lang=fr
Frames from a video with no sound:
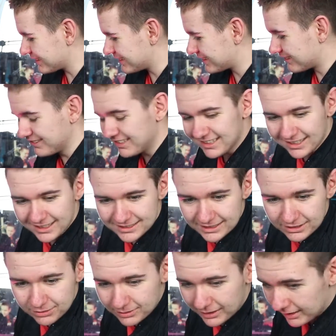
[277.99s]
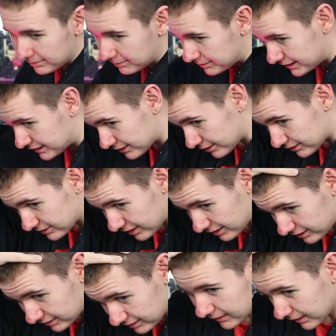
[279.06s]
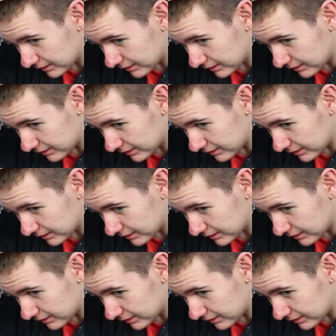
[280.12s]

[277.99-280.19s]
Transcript: j'ai envie de raser tout à la même distance, là.